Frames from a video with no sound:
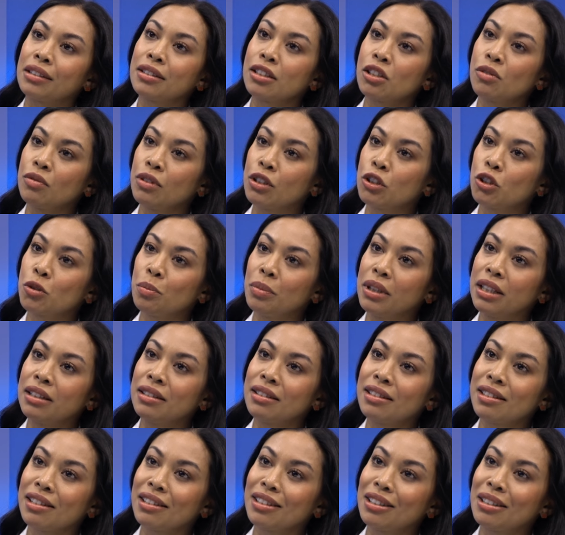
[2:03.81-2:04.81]
Das
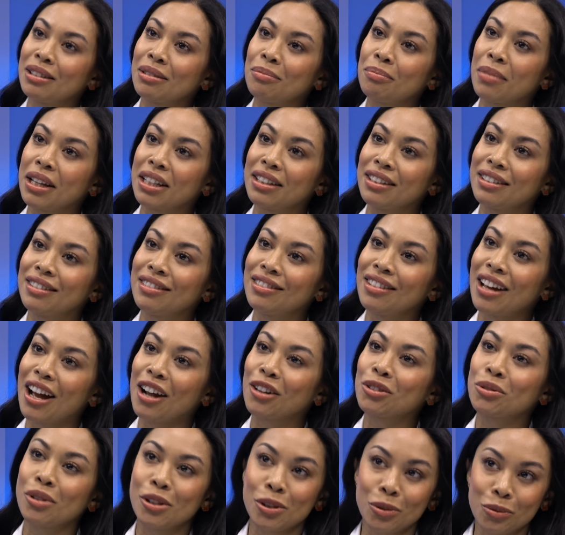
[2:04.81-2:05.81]
widerspiegelt sich bei den
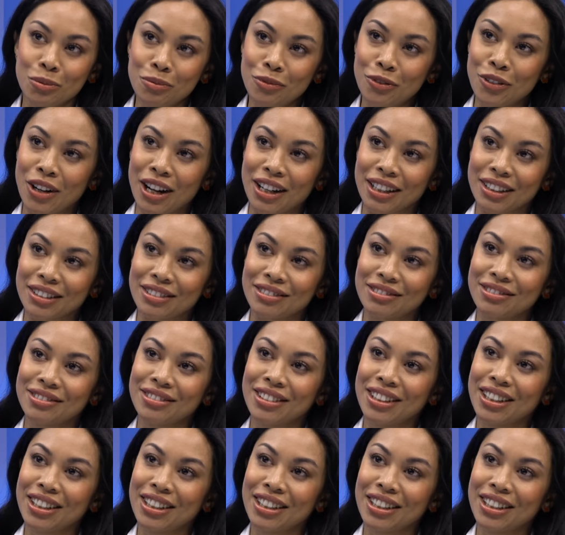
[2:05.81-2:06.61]
aktuellen Umfragen.